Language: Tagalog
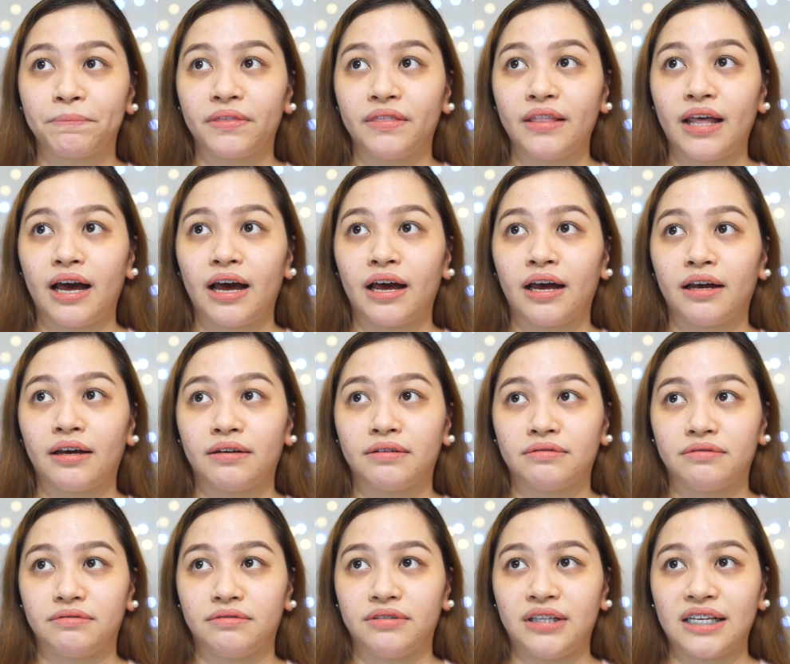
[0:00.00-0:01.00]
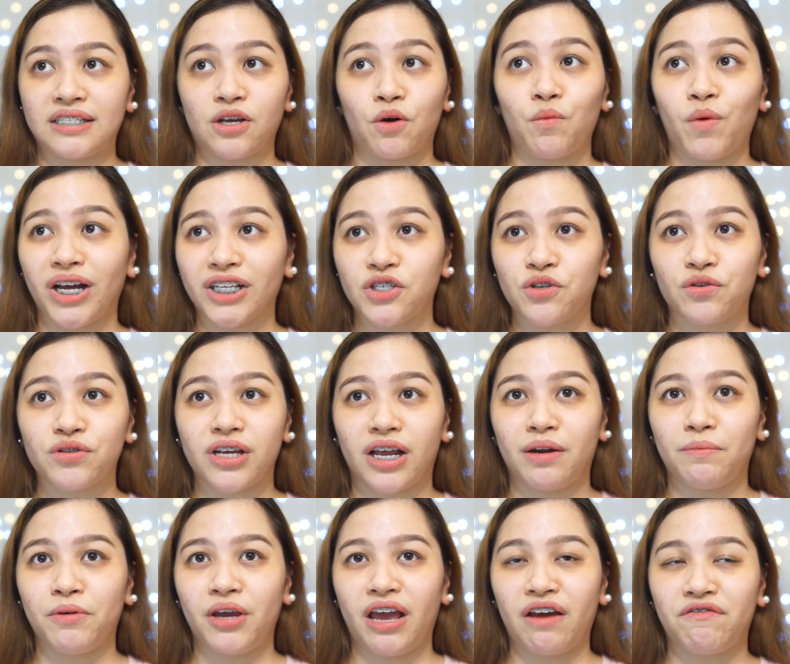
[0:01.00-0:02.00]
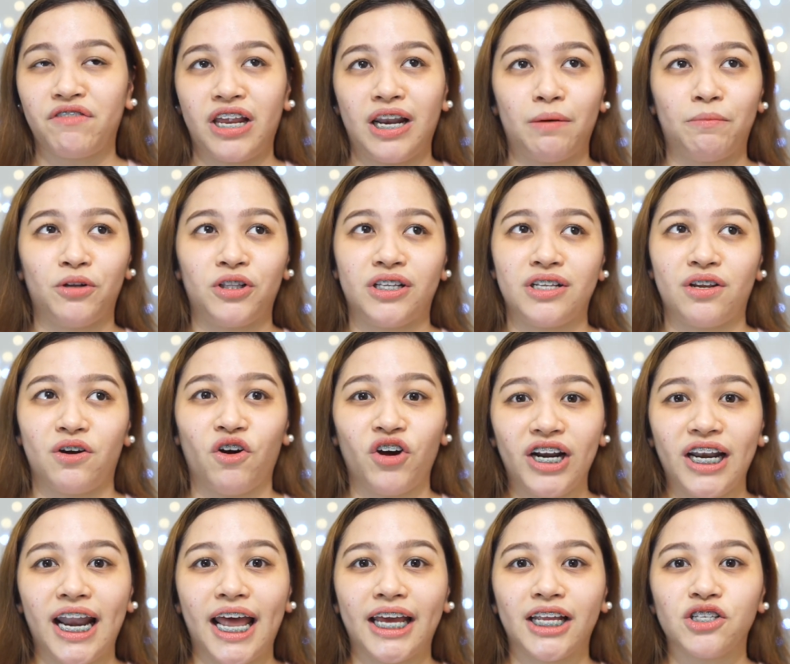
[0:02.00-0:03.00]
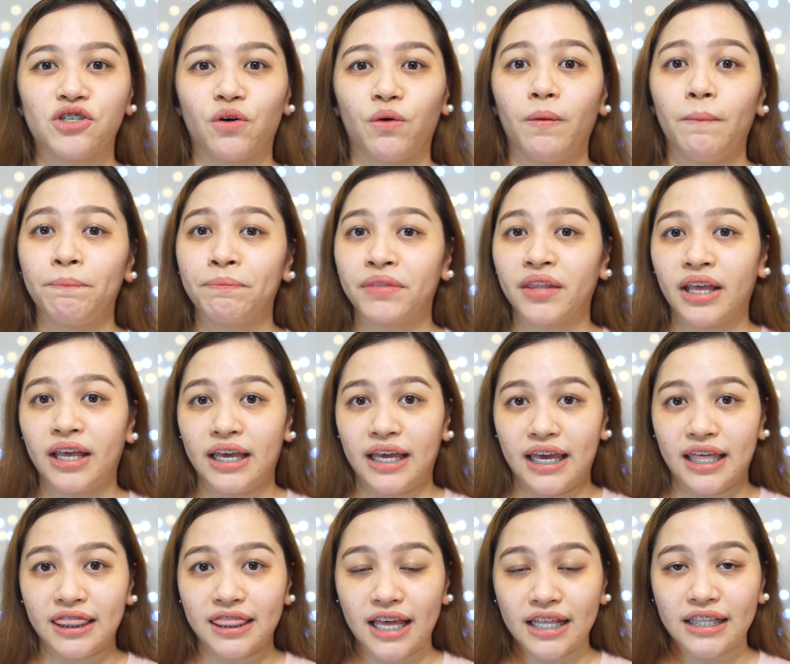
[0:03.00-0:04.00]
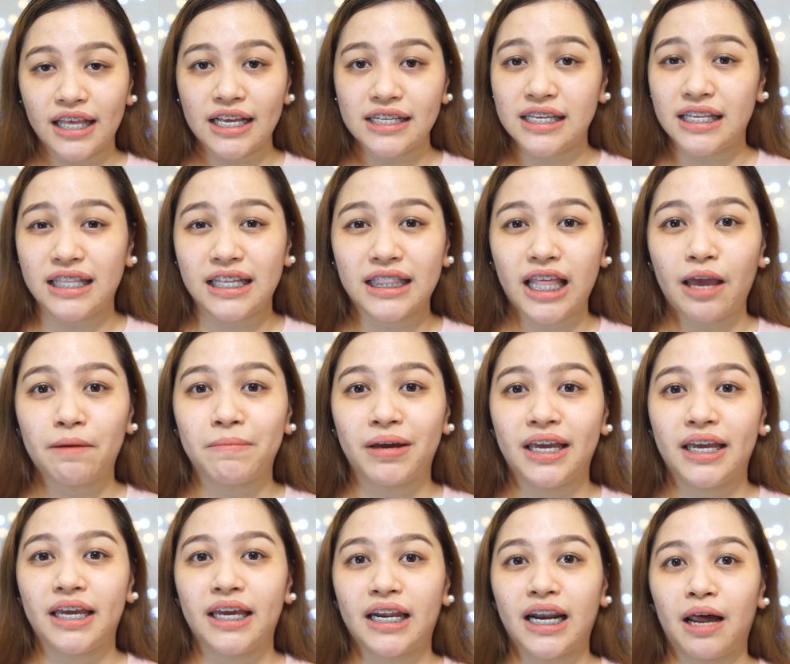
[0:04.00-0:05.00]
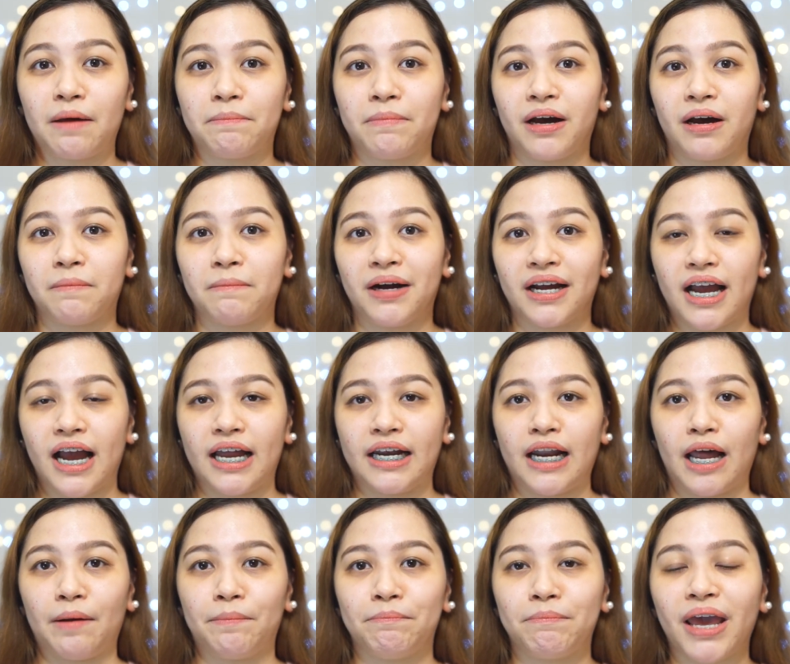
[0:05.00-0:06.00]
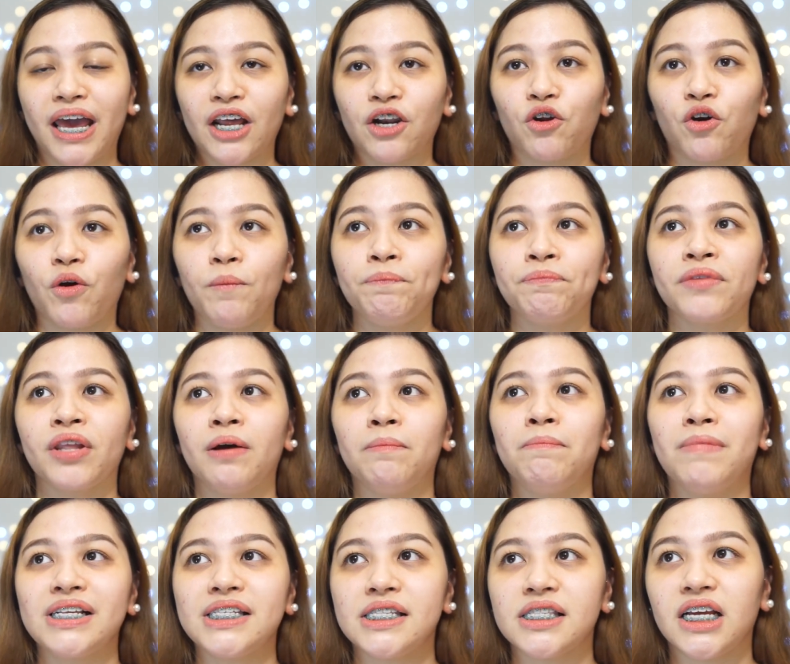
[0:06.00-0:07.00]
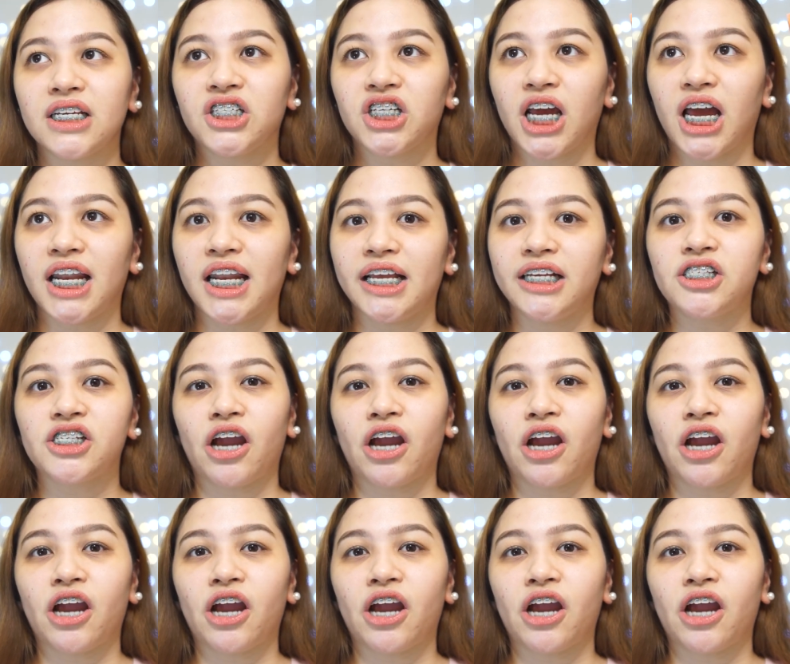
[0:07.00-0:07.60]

na nasa Watsons, alam mo, available din online. So, in that case, hindi tayo mahihirapang maghanap. Pero, mas na-challenge